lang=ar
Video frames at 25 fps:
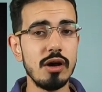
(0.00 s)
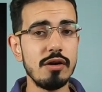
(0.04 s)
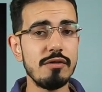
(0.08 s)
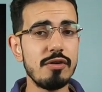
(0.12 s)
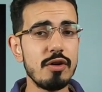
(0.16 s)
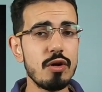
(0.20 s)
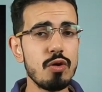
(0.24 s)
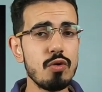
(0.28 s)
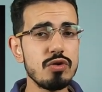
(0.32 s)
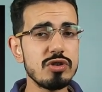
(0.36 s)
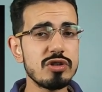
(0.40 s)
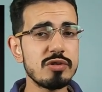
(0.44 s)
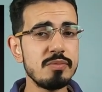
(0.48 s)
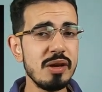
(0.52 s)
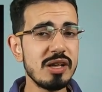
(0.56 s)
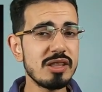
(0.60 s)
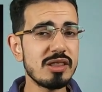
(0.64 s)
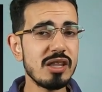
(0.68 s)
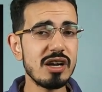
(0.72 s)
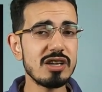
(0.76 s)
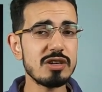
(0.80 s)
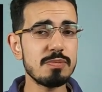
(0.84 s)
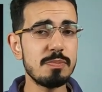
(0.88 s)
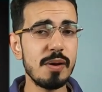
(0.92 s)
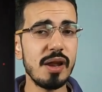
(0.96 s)
فيروس ما
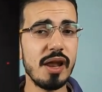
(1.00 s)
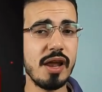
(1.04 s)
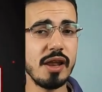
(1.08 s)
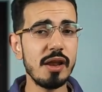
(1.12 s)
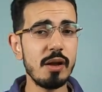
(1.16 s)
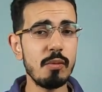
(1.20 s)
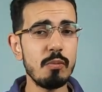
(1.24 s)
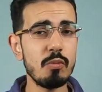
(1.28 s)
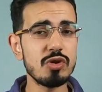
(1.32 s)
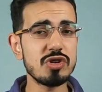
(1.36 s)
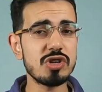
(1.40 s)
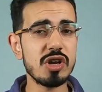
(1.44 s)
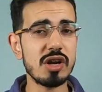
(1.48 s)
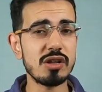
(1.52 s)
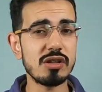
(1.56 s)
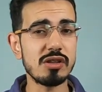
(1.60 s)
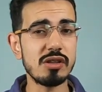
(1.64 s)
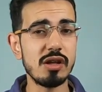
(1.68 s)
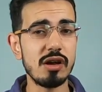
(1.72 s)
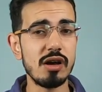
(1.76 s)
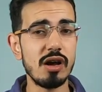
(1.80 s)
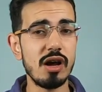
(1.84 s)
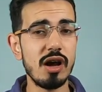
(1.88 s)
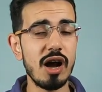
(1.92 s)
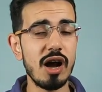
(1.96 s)
يتراش بالعين المجردة